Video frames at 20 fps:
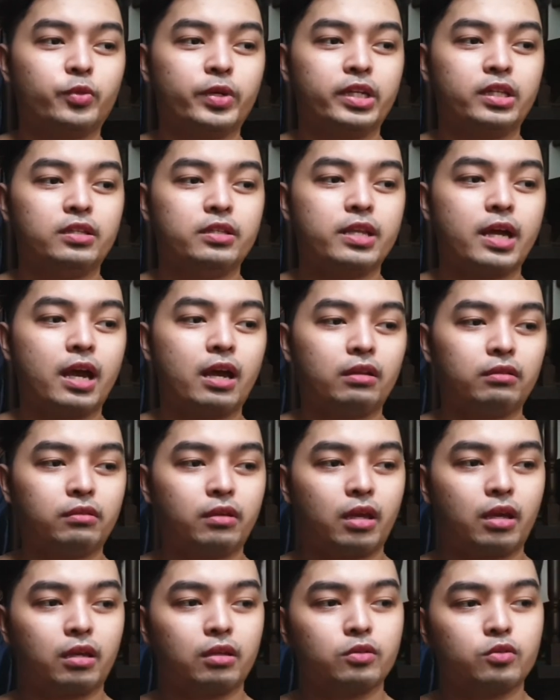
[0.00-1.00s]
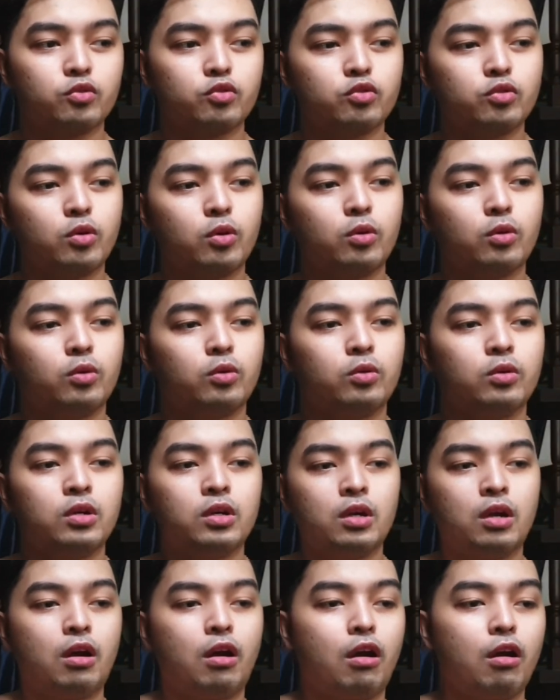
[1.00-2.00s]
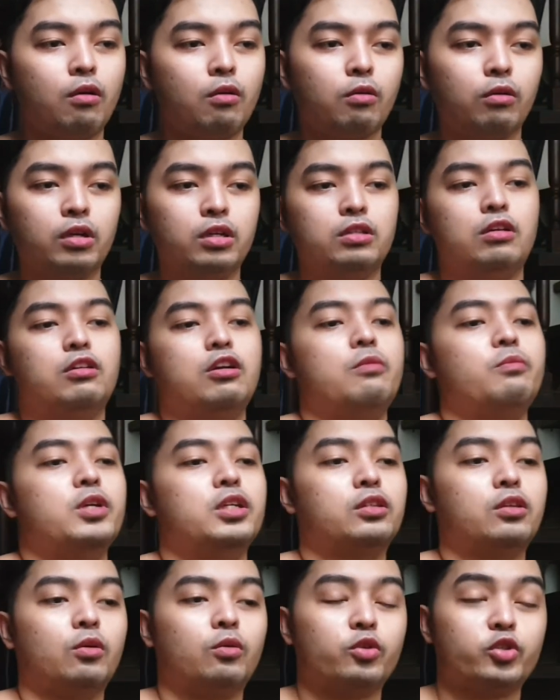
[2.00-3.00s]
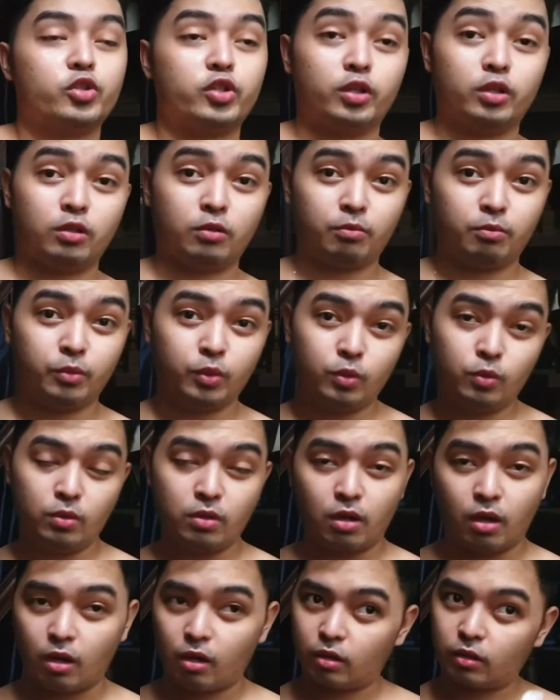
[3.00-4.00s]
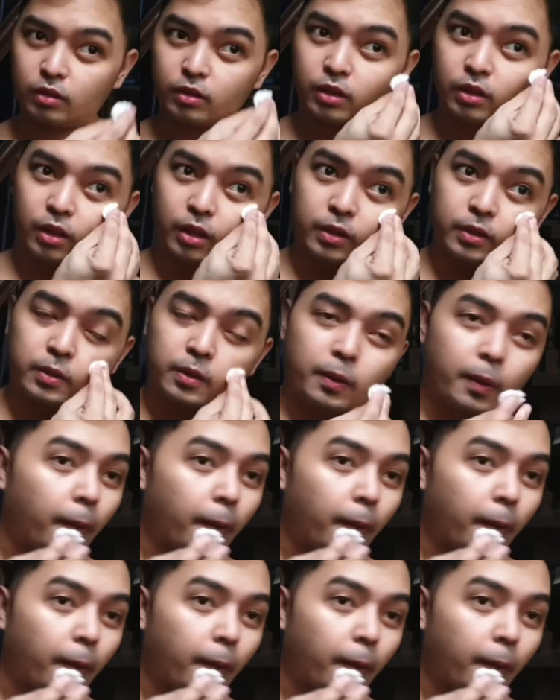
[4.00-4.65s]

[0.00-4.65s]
rid natin. So, ako, ginagamit ko siya ng bulak, ganyan.